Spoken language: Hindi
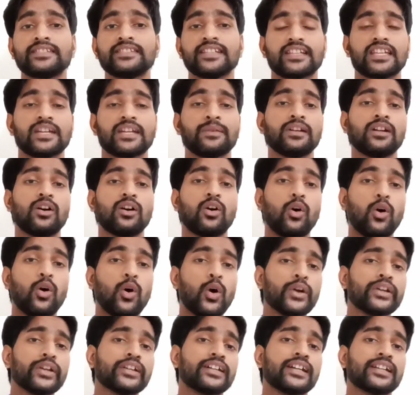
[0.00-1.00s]
इसे केवल
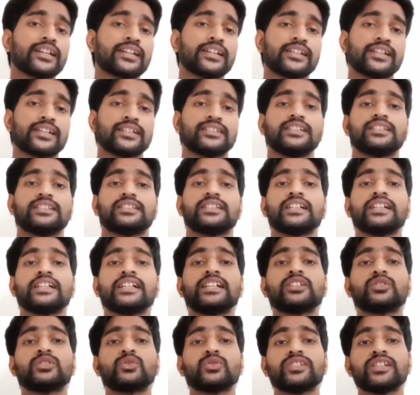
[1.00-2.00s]
ऑन करके रख देते
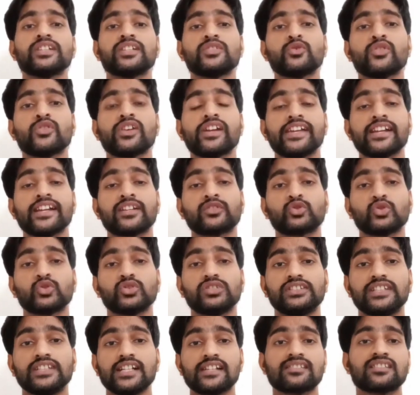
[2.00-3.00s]
हैं तो ये जो है
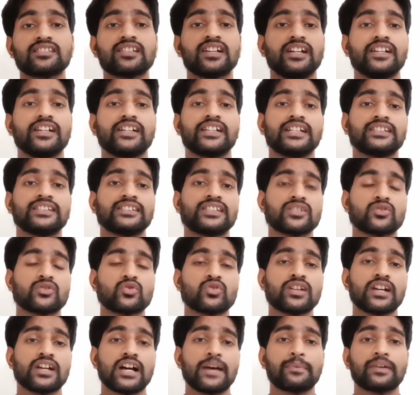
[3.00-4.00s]
110 घंटा तक
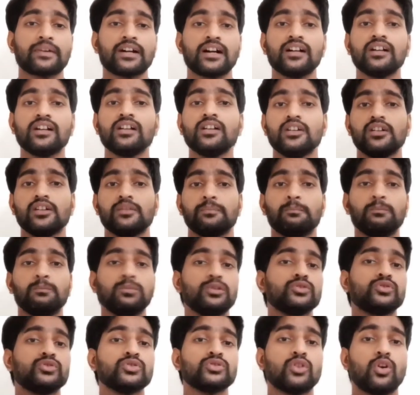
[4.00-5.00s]
जो है आपका
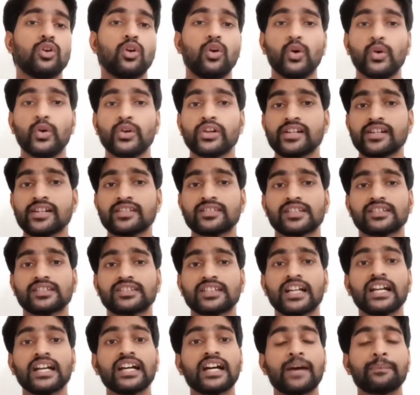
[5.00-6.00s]
ब्लूटूथ ऑन रह
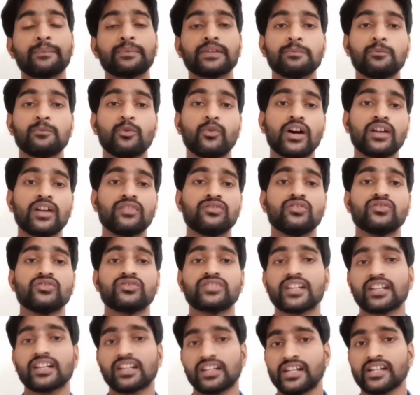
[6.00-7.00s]
सकता है आपके मोबाइल फोन
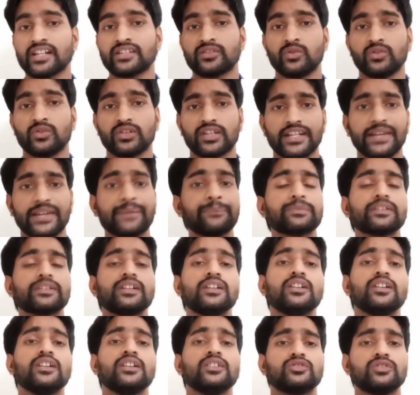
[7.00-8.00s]
से कनेक्ट होके
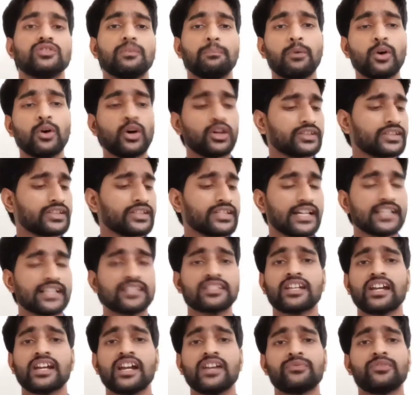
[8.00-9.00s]
तो बहुत ही
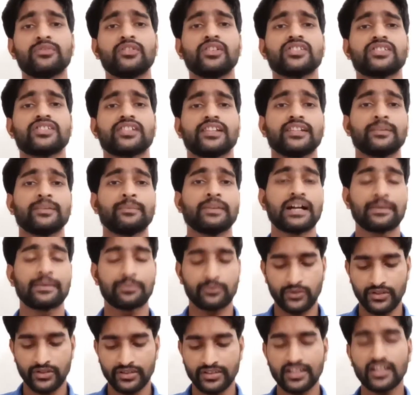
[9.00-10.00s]
अच्छा हेडफोन है चलिए मैं
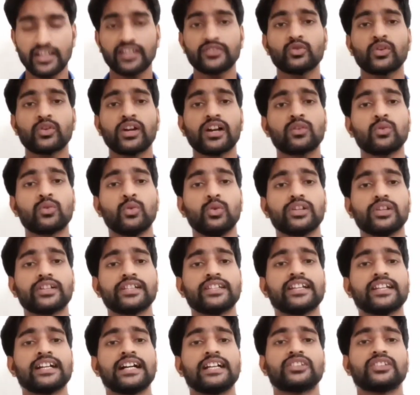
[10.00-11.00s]
आपको इसे जो है खोल
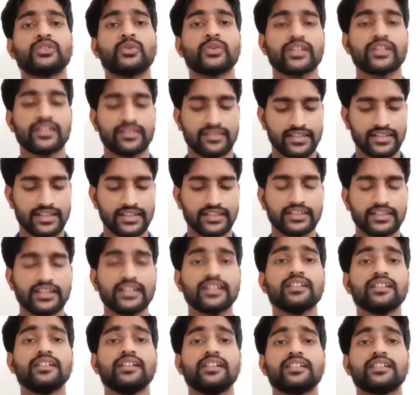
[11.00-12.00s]
के दिखाता हूँ कि इसके
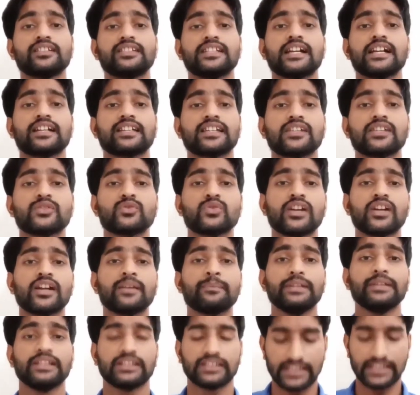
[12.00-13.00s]
अंदर क्या क्या जो
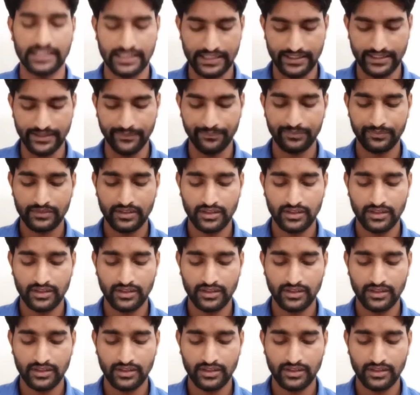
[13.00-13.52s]
है मिलता है